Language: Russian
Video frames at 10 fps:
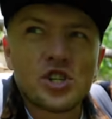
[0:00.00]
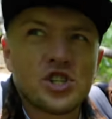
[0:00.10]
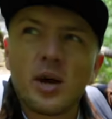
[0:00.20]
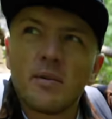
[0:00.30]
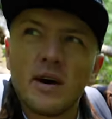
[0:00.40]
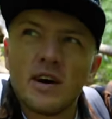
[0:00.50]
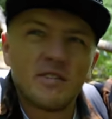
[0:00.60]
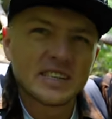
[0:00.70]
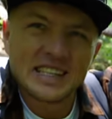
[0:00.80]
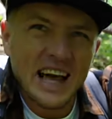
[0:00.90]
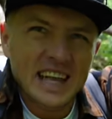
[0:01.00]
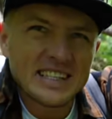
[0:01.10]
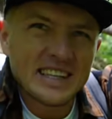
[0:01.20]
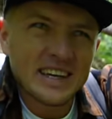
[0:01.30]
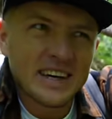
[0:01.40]
чем в
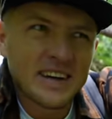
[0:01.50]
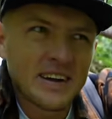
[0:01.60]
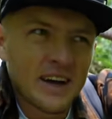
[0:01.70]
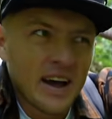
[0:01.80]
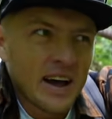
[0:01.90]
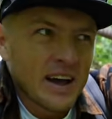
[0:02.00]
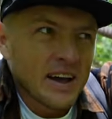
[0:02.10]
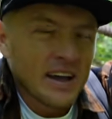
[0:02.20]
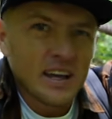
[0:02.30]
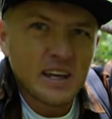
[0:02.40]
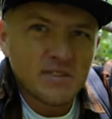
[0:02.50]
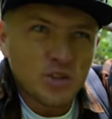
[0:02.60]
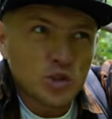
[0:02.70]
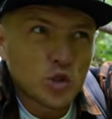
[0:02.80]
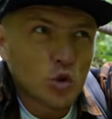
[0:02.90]
Исландии.
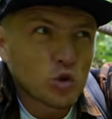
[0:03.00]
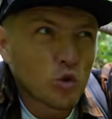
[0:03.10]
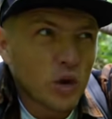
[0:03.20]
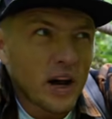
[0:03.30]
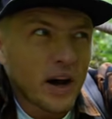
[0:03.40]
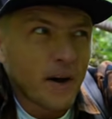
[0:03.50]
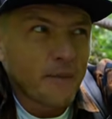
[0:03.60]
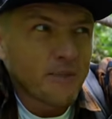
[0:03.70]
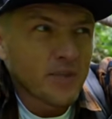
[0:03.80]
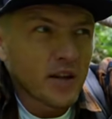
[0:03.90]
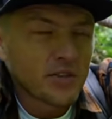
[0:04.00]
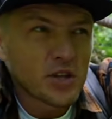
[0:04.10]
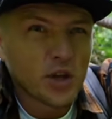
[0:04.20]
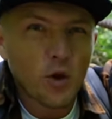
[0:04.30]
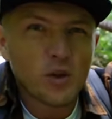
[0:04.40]
Инфраструктура,
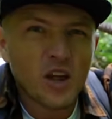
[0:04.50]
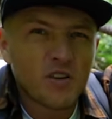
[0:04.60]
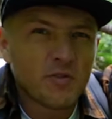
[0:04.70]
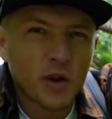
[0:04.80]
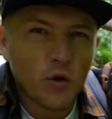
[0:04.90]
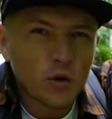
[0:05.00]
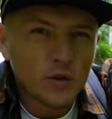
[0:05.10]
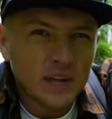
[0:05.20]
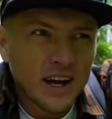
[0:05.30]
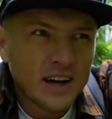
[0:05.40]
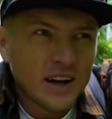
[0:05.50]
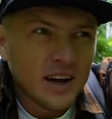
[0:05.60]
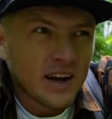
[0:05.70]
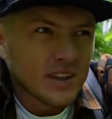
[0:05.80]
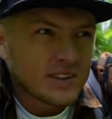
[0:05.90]
внедренная в природу, да,
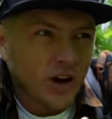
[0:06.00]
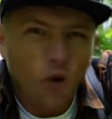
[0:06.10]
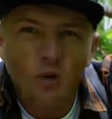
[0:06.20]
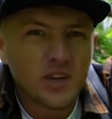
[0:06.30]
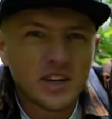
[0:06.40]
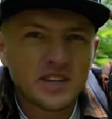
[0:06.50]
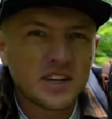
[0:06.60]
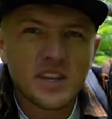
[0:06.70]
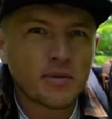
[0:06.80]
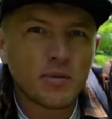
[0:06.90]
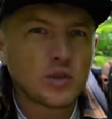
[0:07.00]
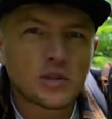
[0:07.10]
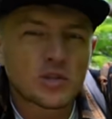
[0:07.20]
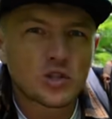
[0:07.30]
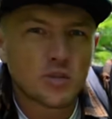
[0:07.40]
такого нигде не будет,
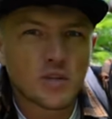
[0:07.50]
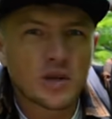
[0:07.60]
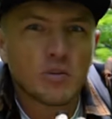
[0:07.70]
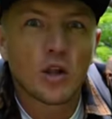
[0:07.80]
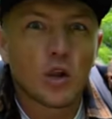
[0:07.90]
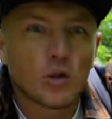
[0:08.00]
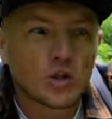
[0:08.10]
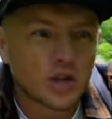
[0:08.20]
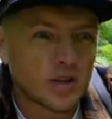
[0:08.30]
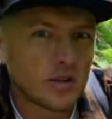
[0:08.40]
чтобы это было лучше.